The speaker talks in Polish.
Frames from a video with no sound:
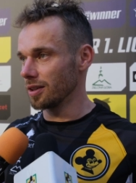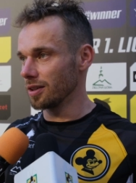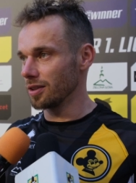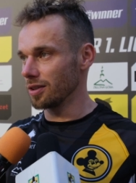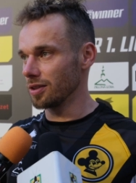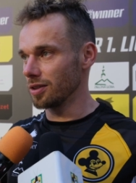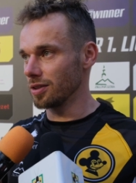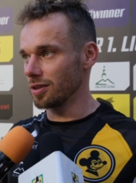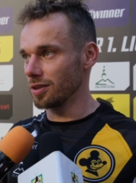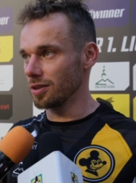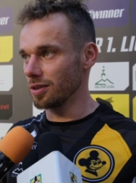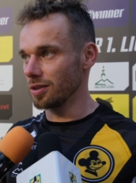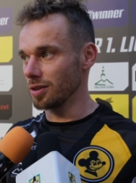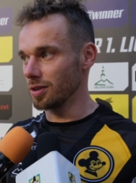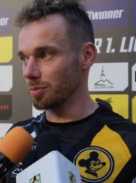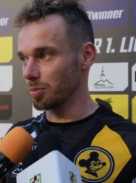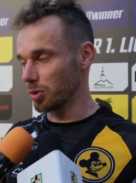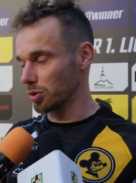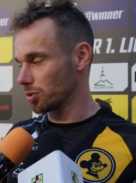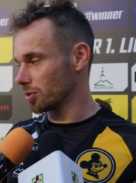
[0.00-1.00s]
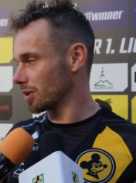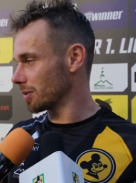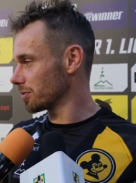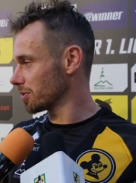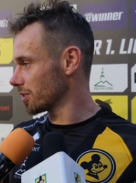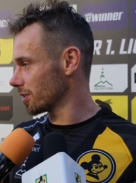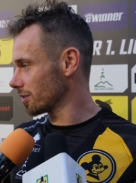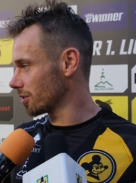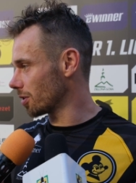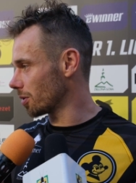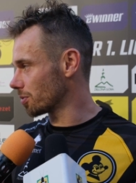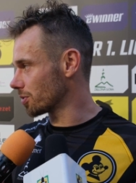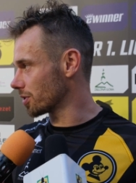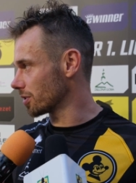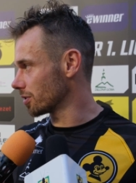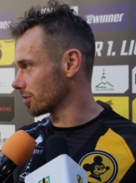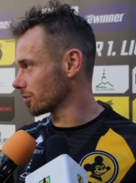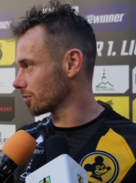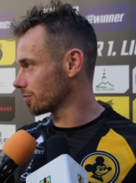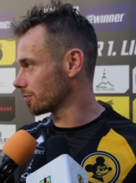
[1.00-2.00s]
i, i poszło nam dzisiaj
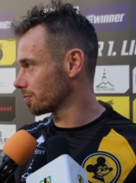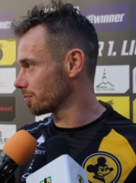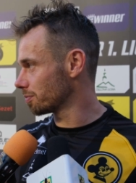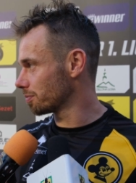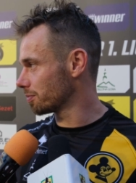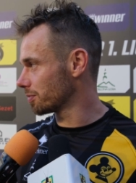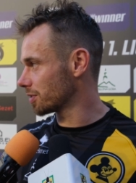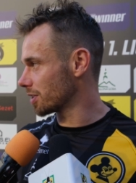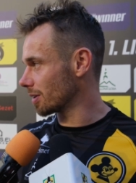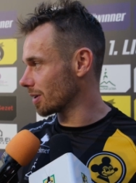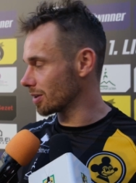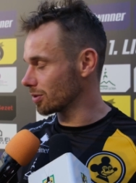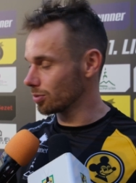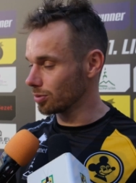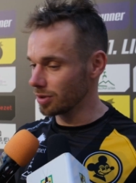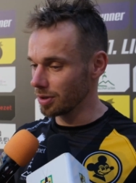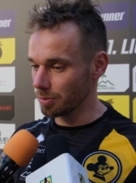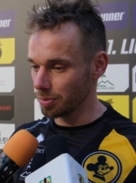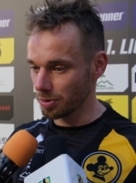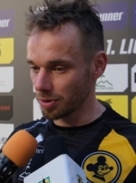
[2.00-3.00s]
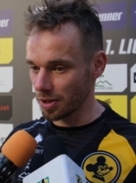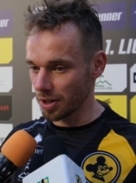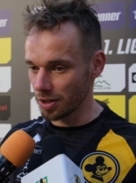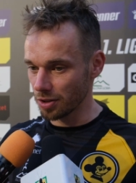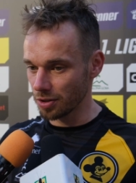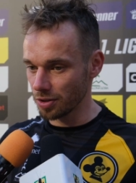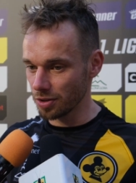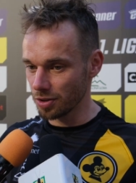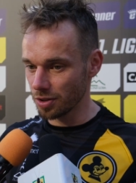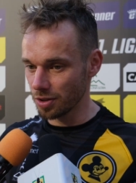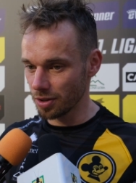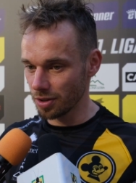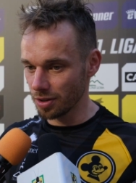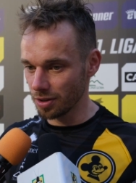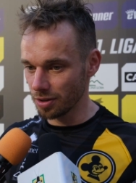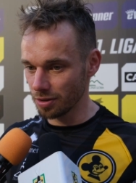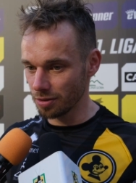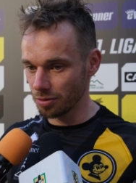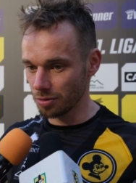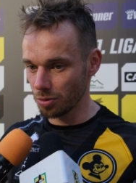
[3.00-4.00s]
dobrze, no. Trzeba tutaj podkreślić,
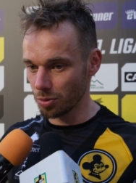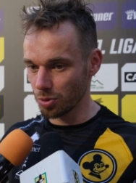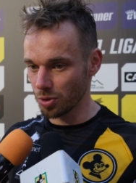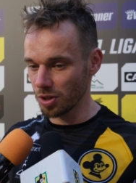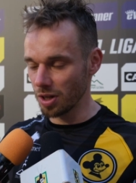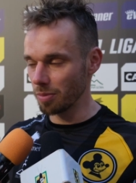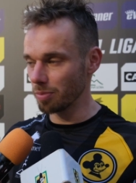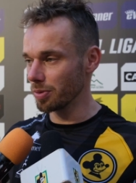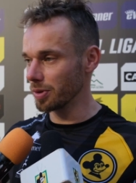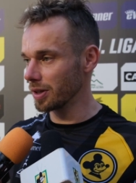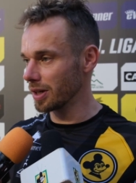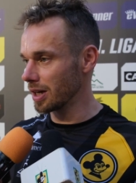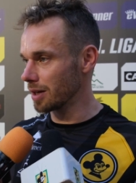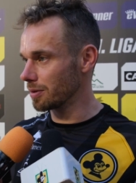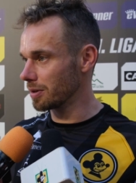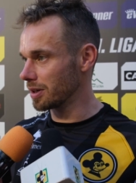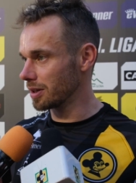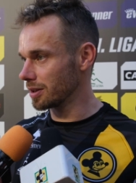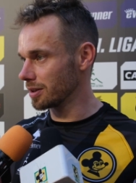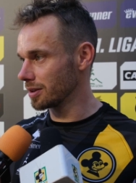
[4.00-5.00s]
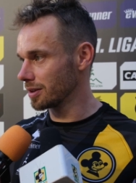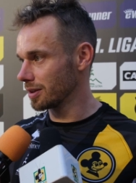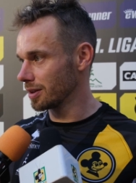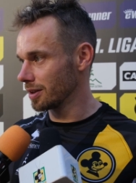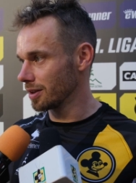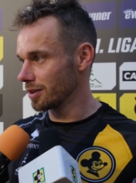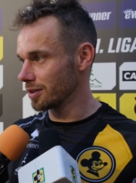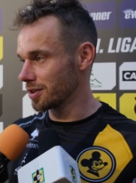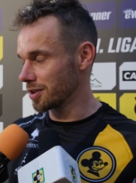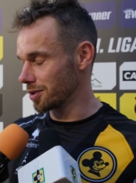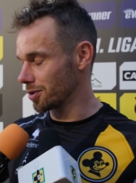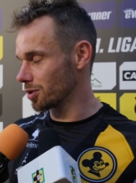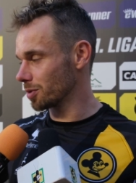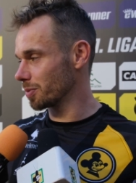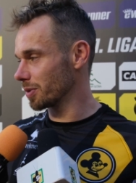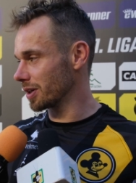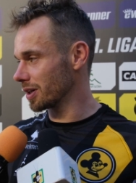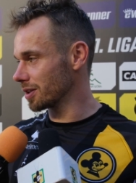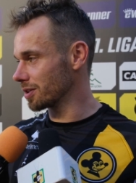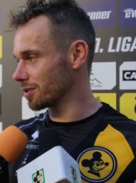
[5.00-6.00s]
że drużyna pojechała, seniorzy
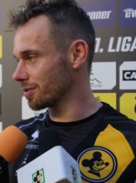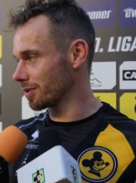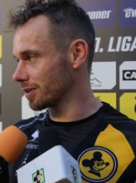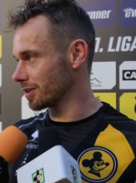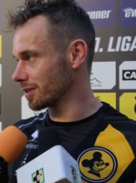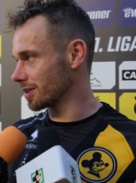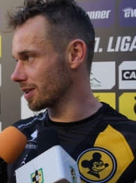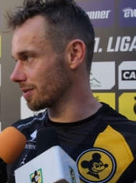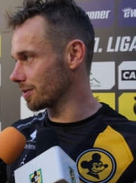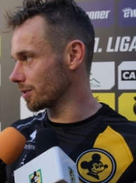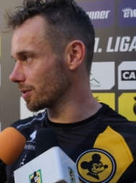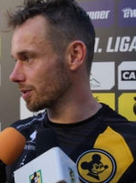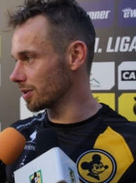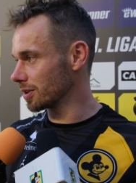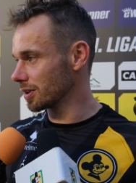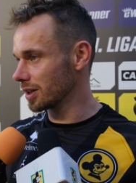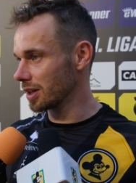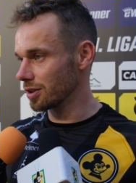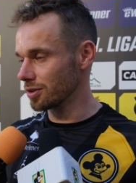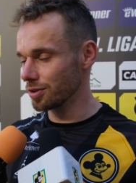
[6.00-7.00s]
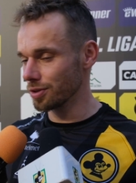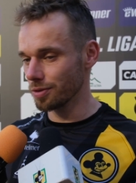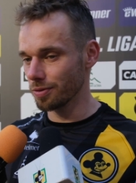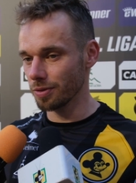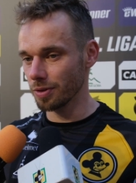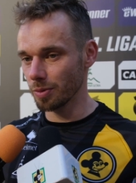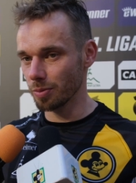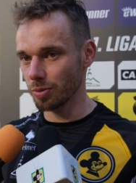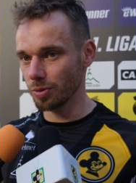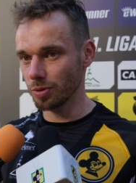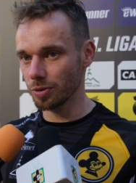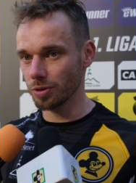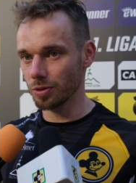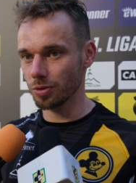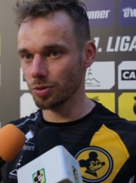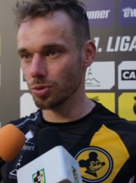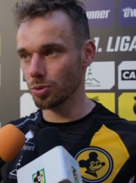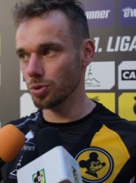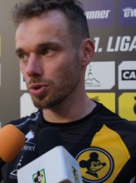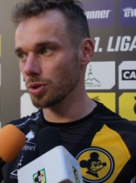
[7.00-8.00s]
pojechali świetne zawody, każdy swoje punkty
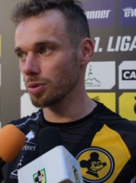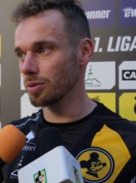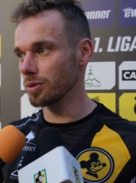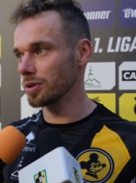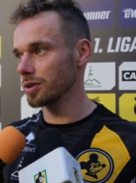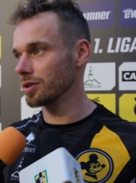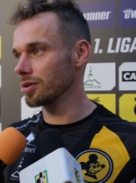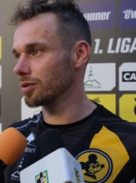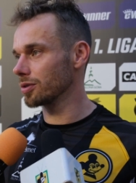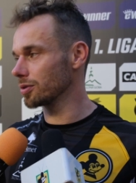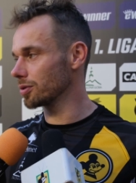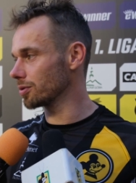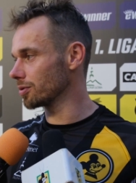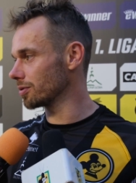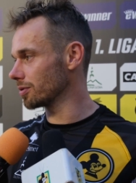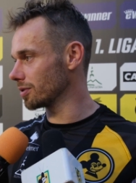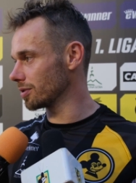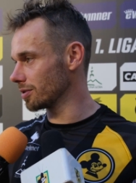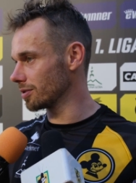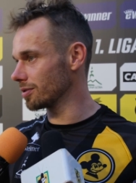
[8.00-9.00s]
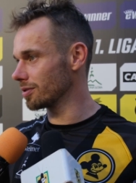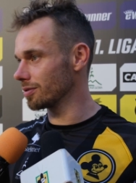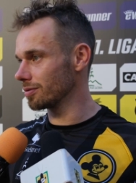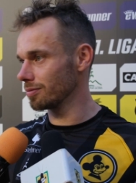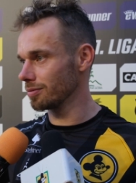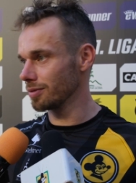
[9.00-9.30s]
dorzucił i no i